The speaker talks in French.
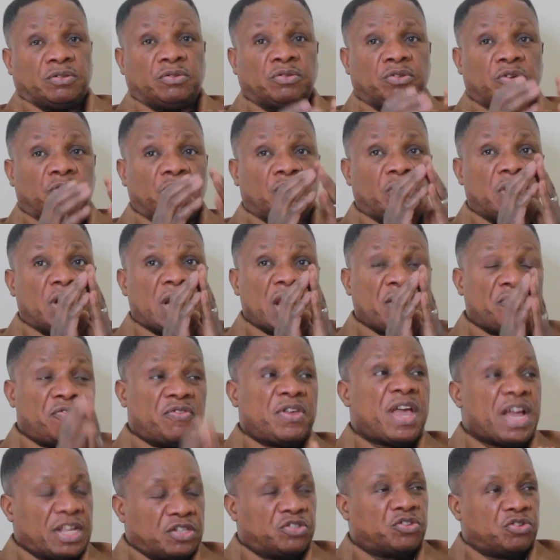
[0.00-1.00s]
Nous donnons la
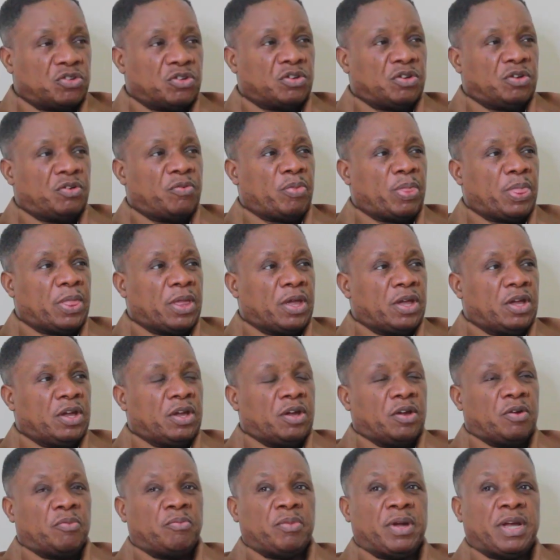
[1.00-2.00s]
vie à Dieu. Hmm.
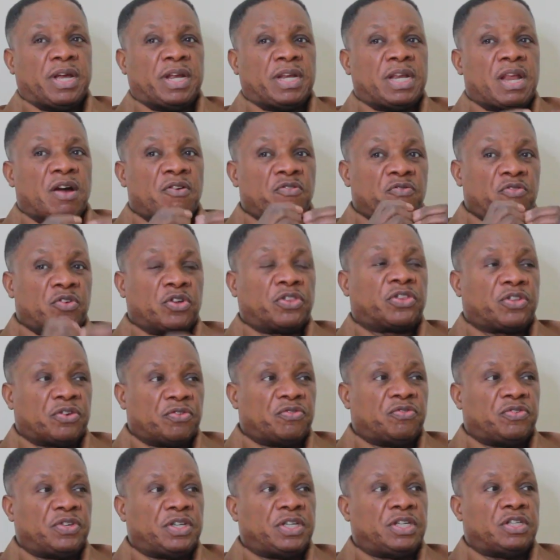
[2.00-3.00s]
Mais dans
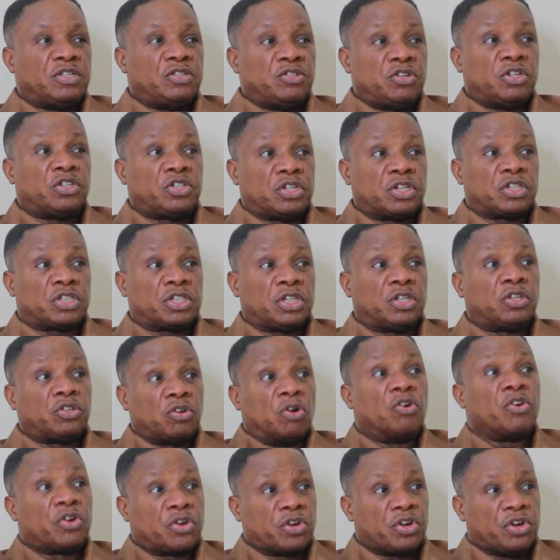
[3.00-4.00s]
votre vie, Dieu cherche
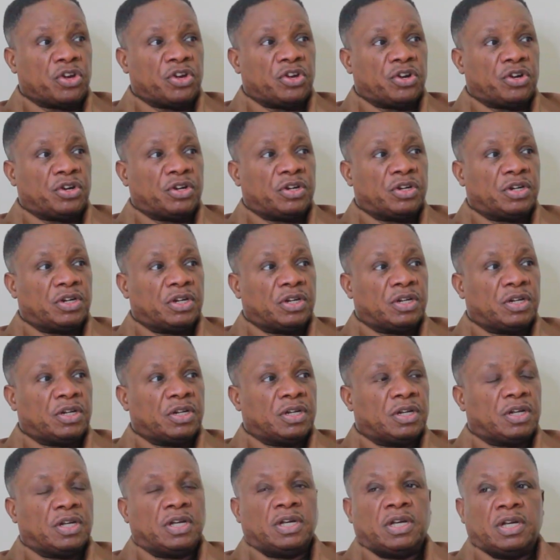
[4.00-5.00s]
ton cœur. Hmm.
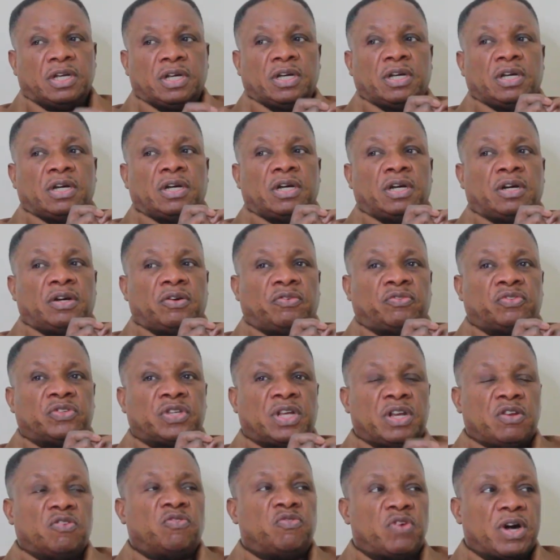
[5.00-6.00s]

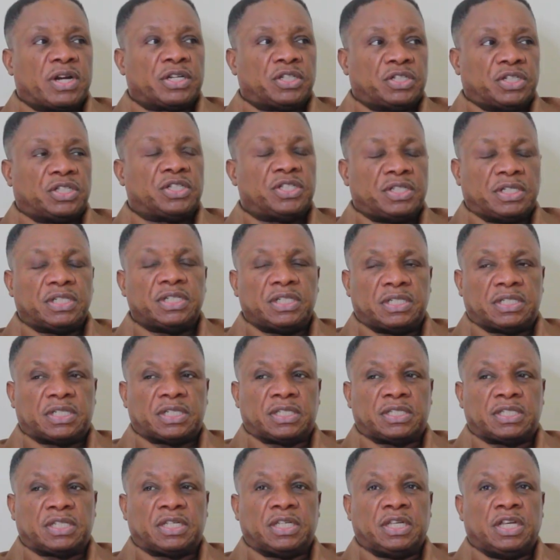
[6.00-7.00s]
Vous allez voir, Jésus dit
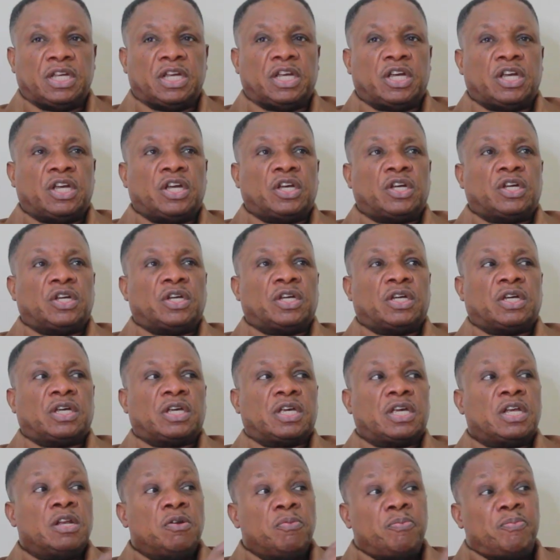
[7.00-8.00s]
ceci.
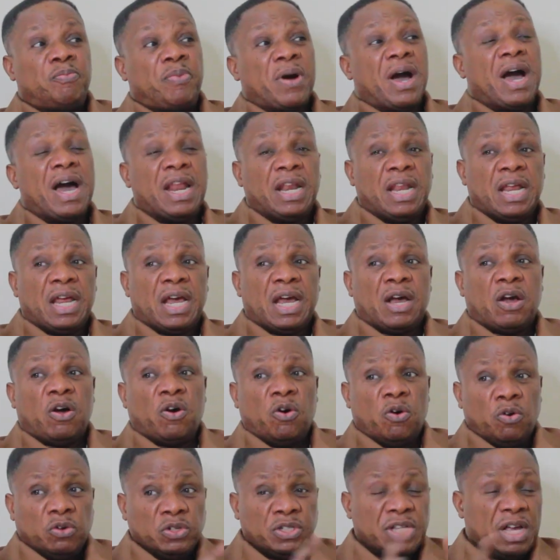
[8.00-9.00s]
Il parle
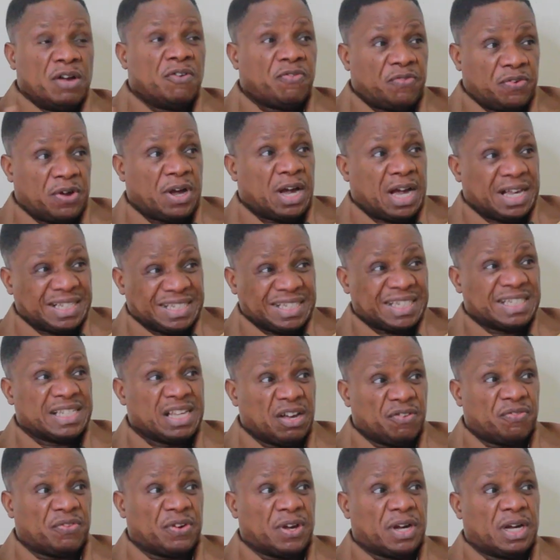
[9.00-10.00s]
aux enfants, à
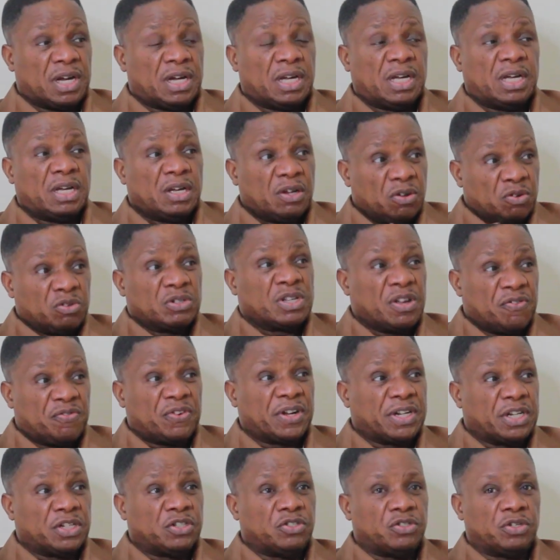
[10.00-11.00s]
ses enfants, aux
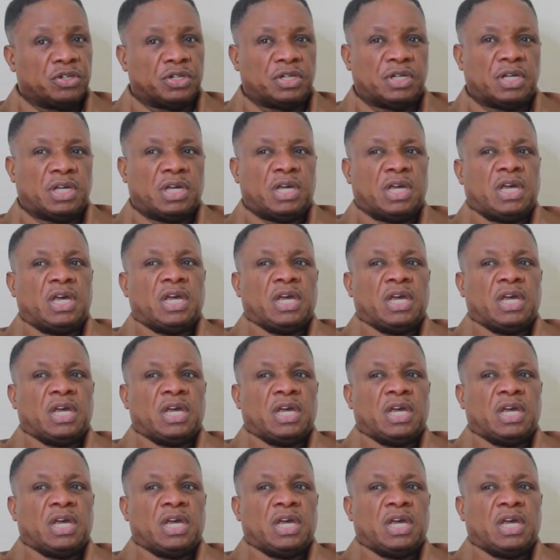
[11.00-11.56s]
enfants de Dieu. Hmm.